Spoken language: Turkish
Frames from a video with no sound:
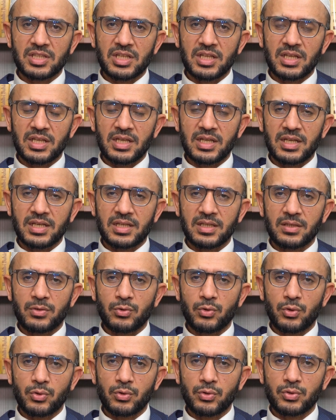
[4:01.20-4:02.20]
bir
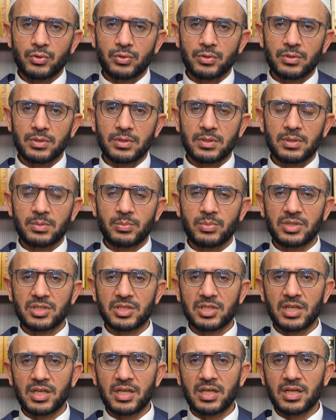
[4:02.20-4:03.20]
şeyleri yok,
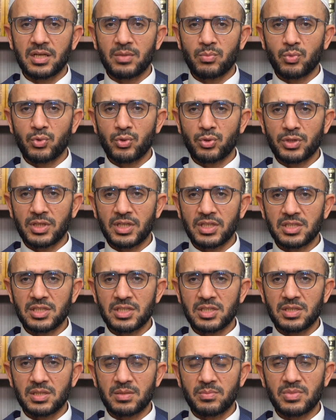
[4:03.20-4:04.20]
bir şeylere
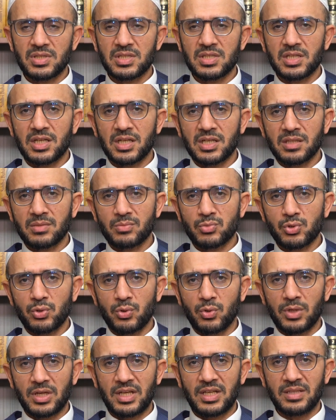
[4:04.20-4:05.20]
muhtaç, biz
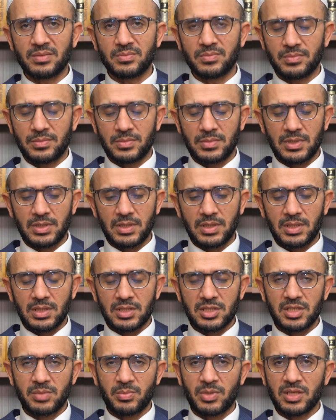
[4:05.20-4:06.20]
yardımcı olalım.''
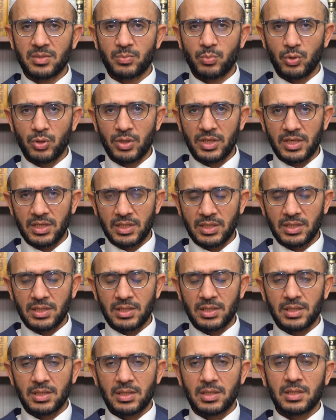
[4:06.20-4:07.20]
cemaat
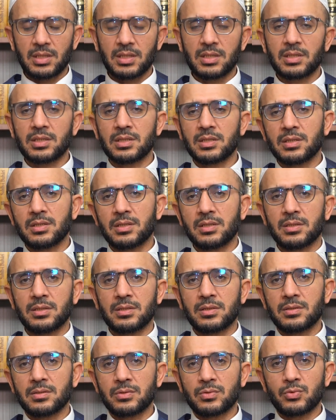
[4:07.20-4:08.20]
böyle e,
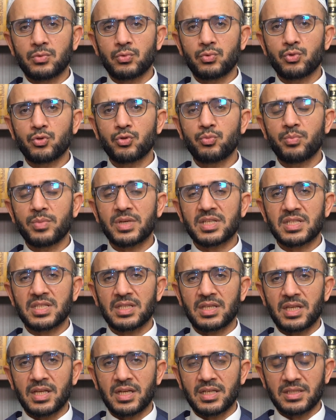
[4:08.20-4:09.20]

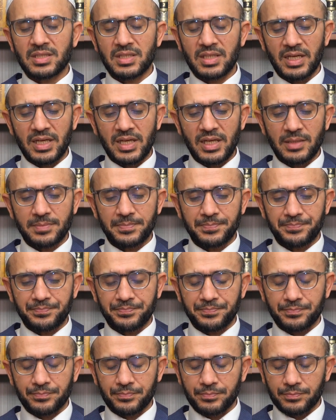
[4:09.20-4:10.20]
düşünmesinler diye